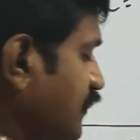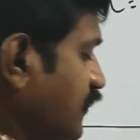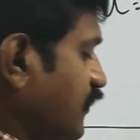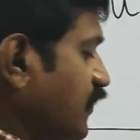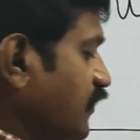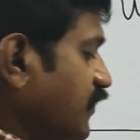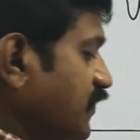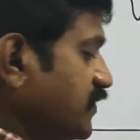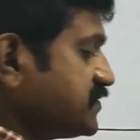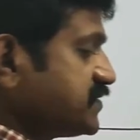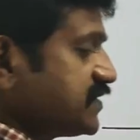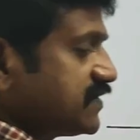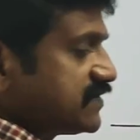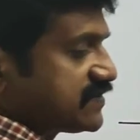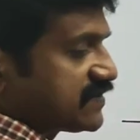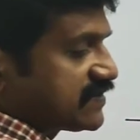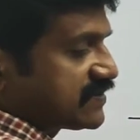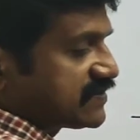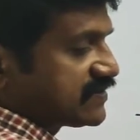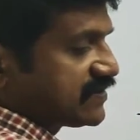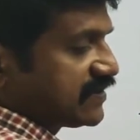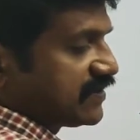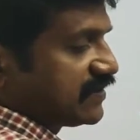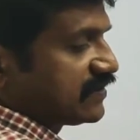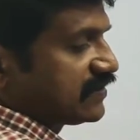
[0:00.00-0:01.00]
ஃபோர் ஓர்ஸாக
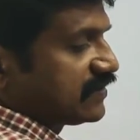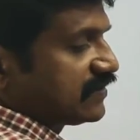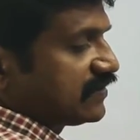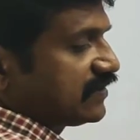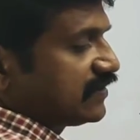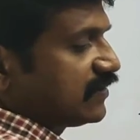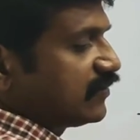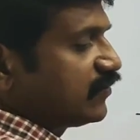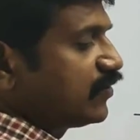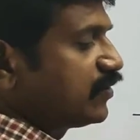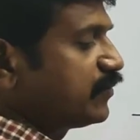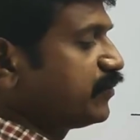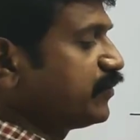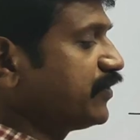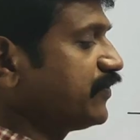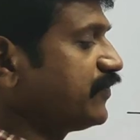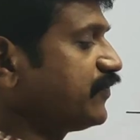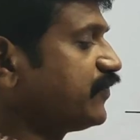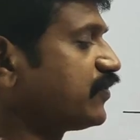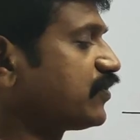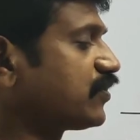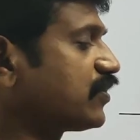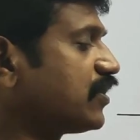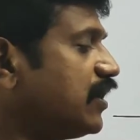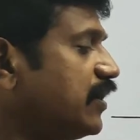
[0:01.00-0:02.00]
சிக்ஸ்டீன் இதில் ஒன் பை
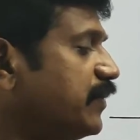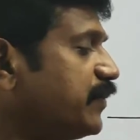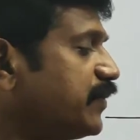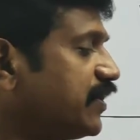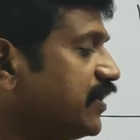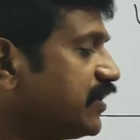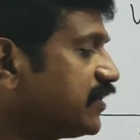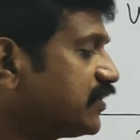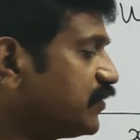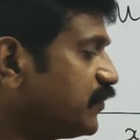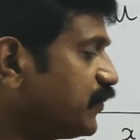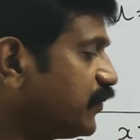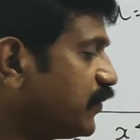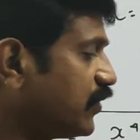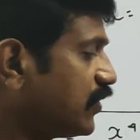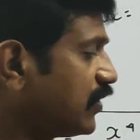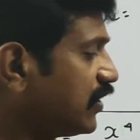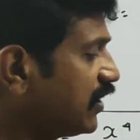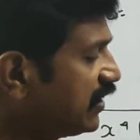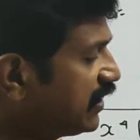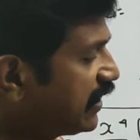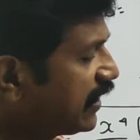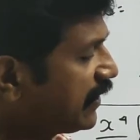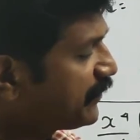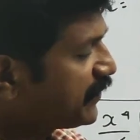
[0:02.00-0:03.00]
ஃபோர் காமன் எடுத்து
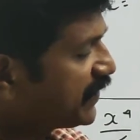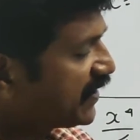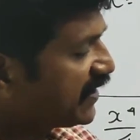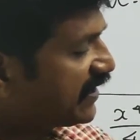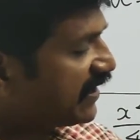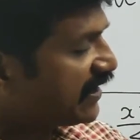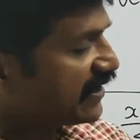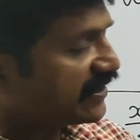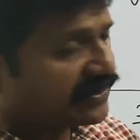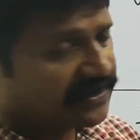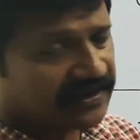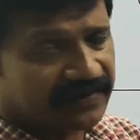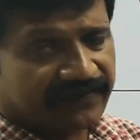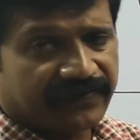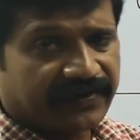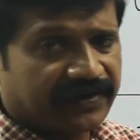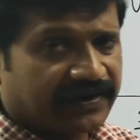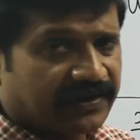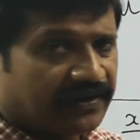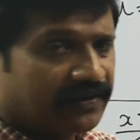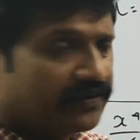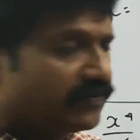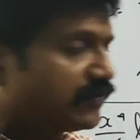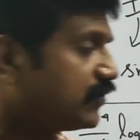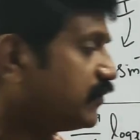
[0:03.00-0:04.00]
போடலாம் இல்லை அப்படியே டேரெக்டாக
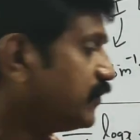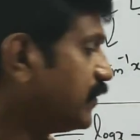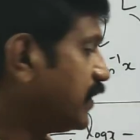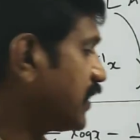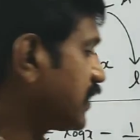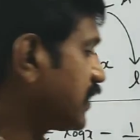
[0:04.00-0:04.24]
விட்டாலும் ஒன்றும்